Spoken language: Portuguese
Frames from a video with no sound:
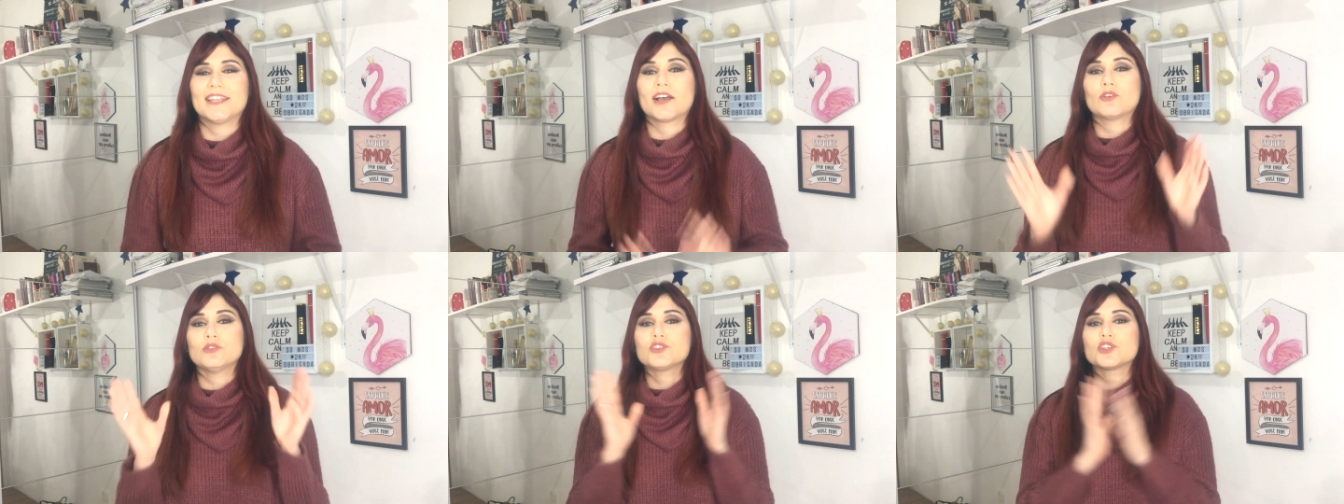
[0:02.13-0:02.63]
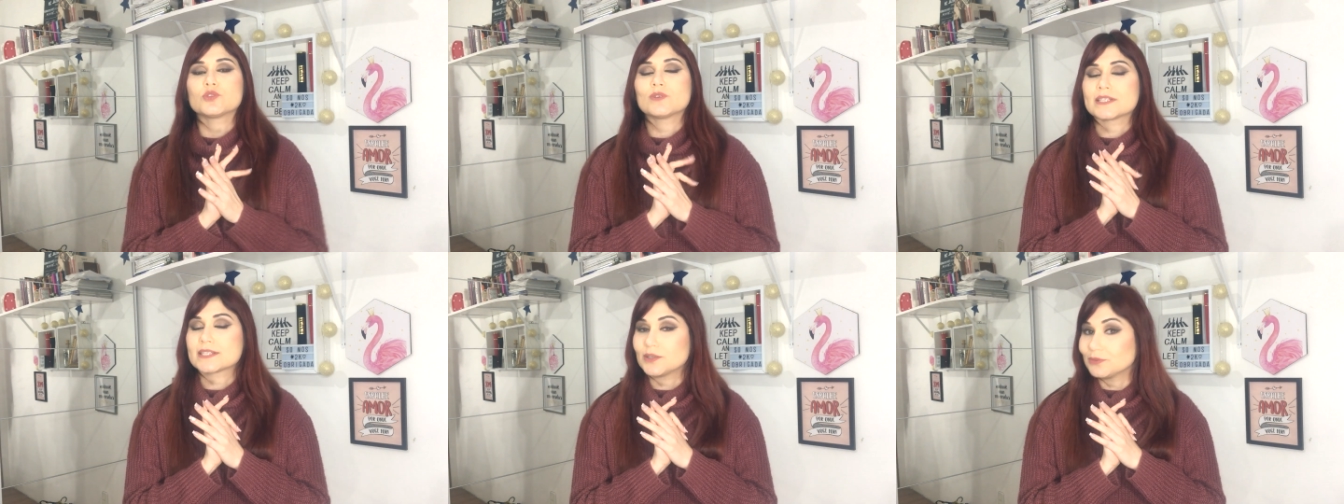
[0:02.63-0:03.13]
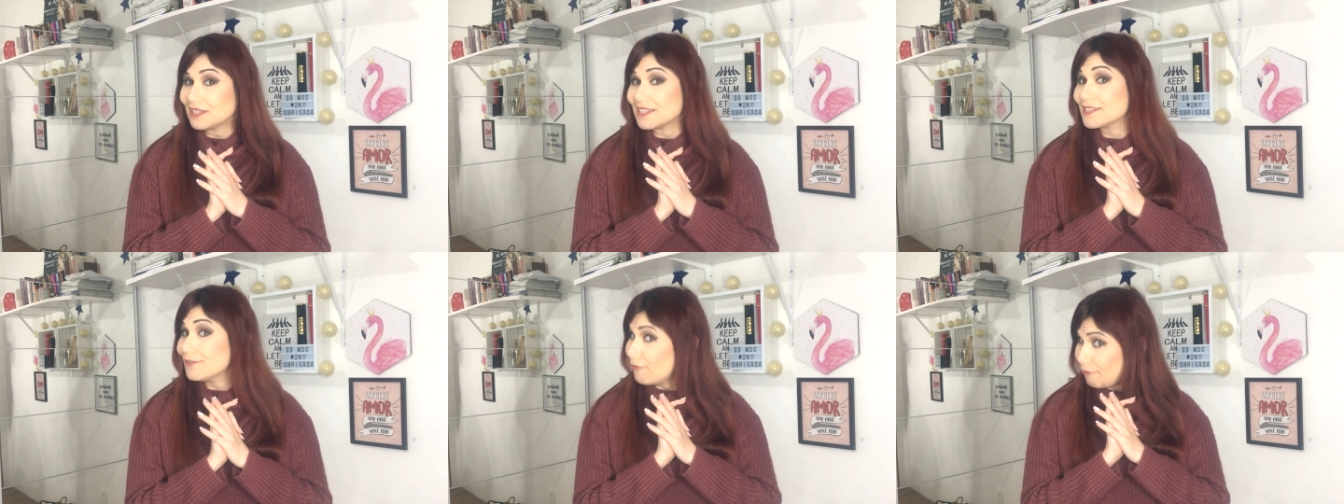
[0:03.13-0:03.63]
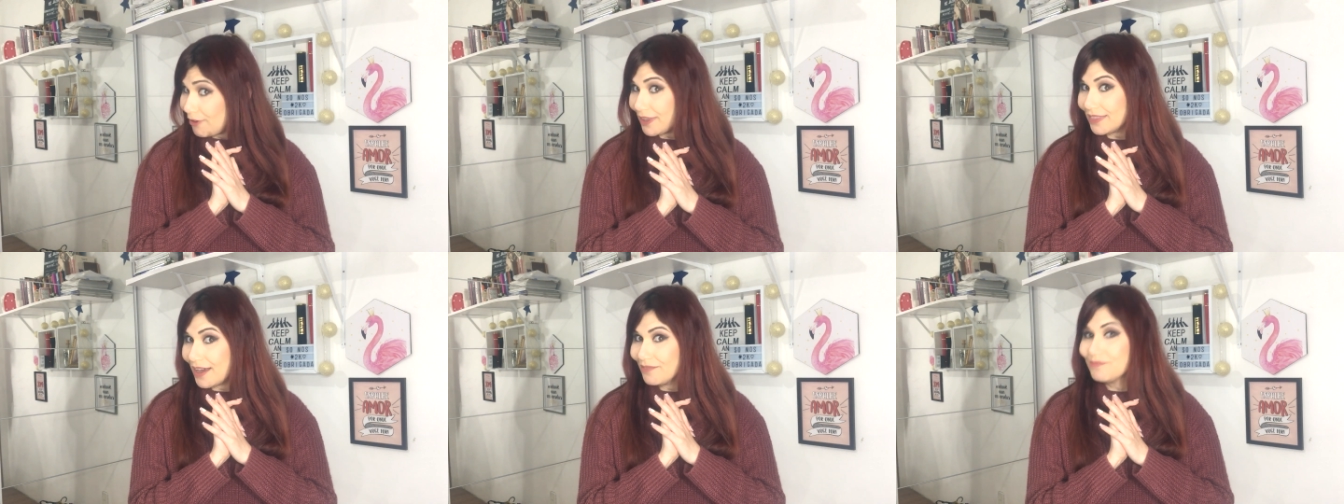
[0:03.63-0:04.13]
E na continuação desse
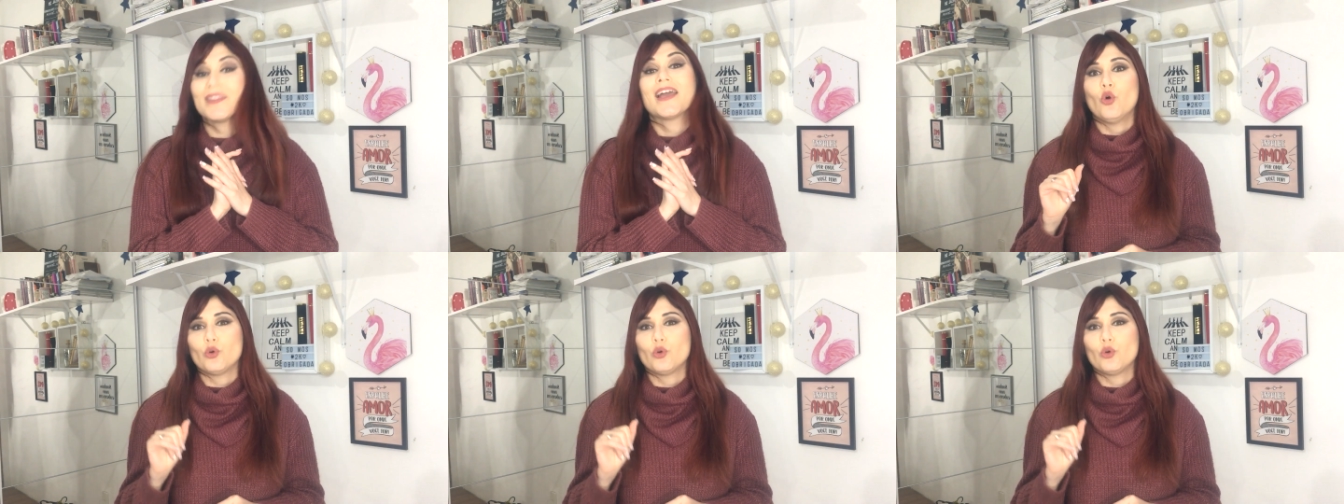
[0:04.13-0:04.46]
Veda,